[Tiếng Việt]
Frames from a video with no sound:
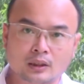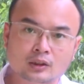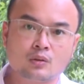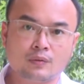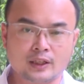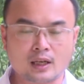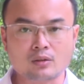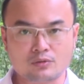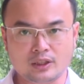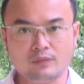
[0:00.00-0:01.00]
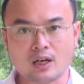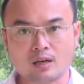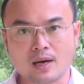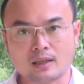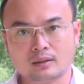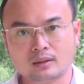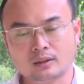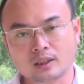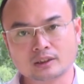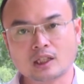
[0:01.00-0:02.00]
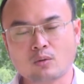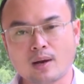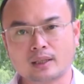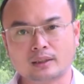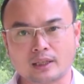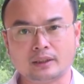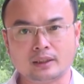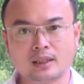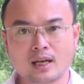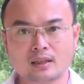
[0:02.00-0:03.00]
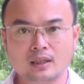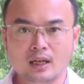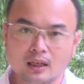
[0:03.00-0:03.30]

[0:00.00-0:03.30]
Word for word: Kính thưa quý vị, các đồng chí và các bạn, thời gian qua tại tỉnh Đắk Lắk,